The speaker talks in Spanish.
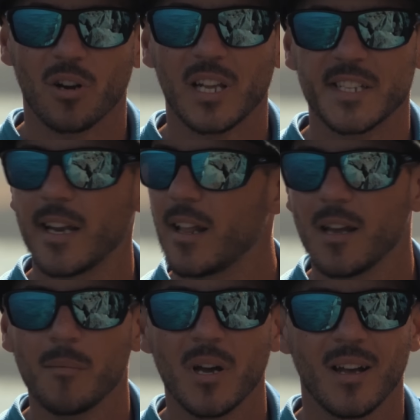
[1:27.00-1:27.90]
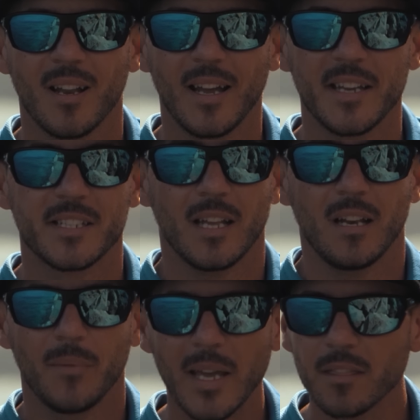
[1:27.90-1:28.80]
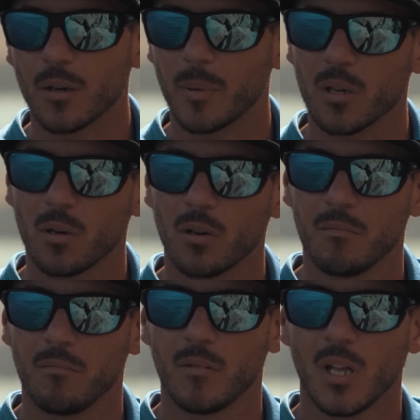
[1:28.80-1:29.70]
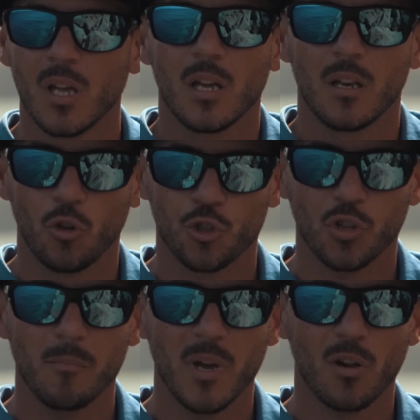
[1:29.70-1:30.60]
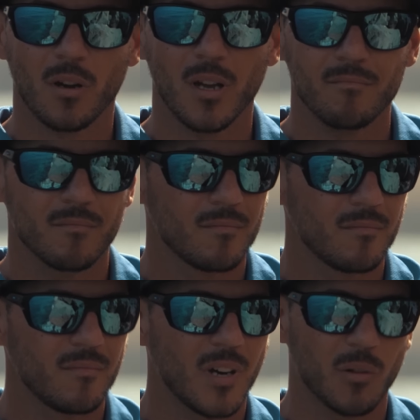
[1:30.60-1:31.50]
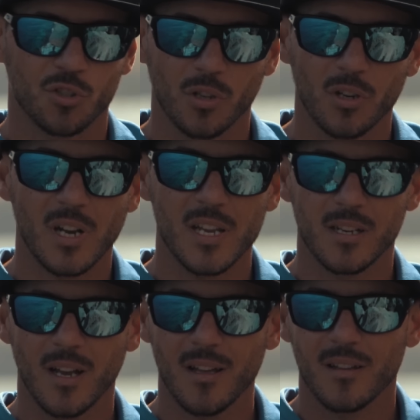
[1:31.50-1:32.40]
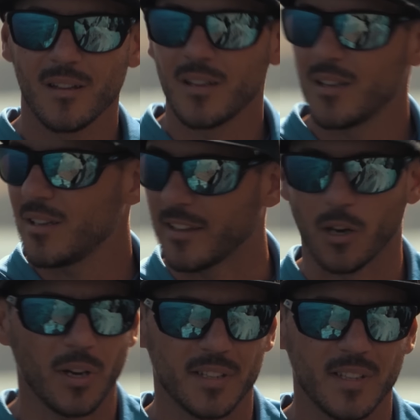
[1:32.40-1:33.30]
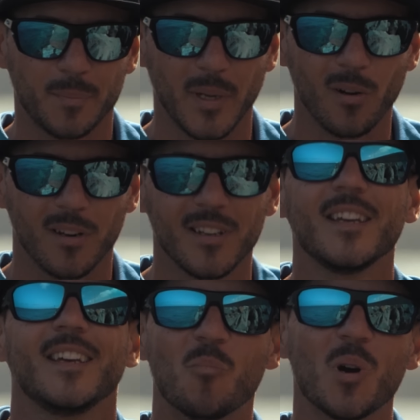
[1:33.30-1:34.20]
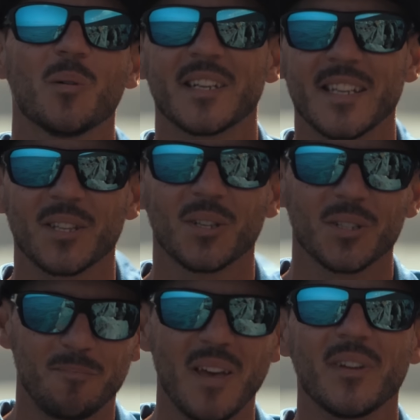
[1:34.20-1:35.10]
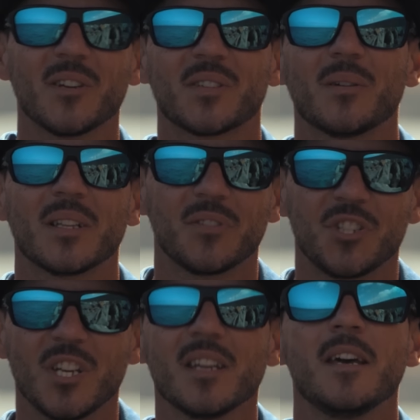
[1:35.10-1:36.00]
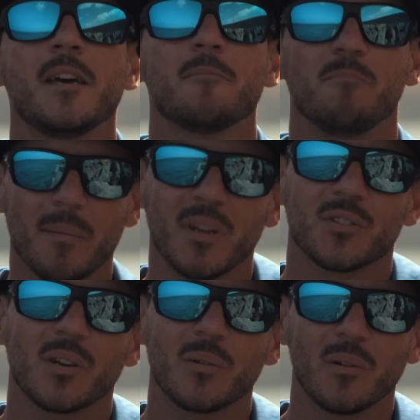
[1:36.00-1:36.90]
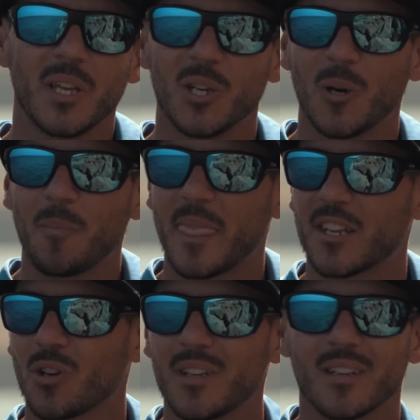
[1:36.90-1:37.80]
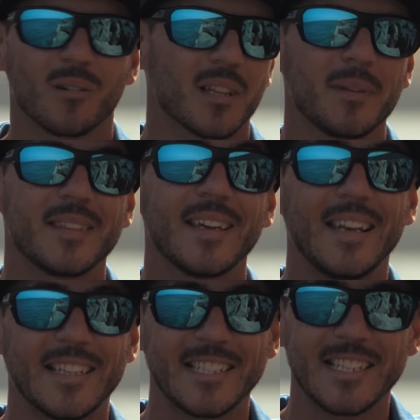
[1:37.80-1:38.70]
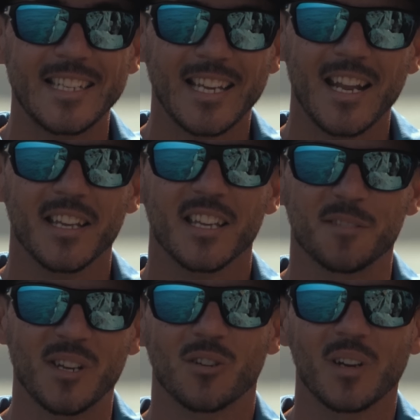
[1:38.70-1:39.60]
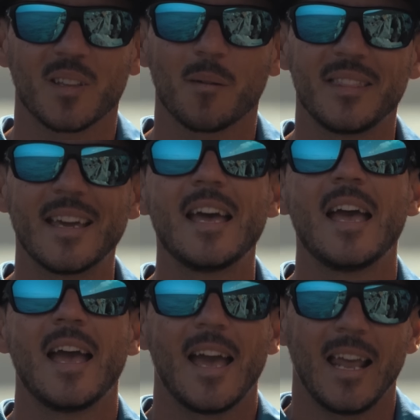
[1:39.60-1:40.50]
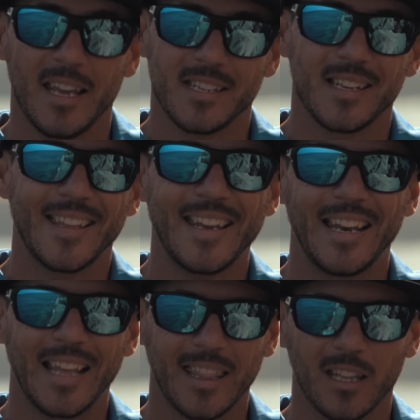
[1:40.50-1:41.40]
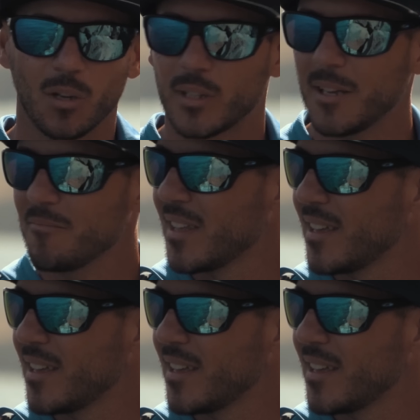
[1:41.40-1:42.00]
Menorca se la llama la isla del viento, pero no estoy en Menorca, aunque estoy en otra isla y creo que esta es peor. Muy buenas a todos, bienvenidos a Red Fishing, bienvenidos a un nuevo vídeo. Estoy completamente en las Islas Canarias y más concretamente en la isla de Lanzarote.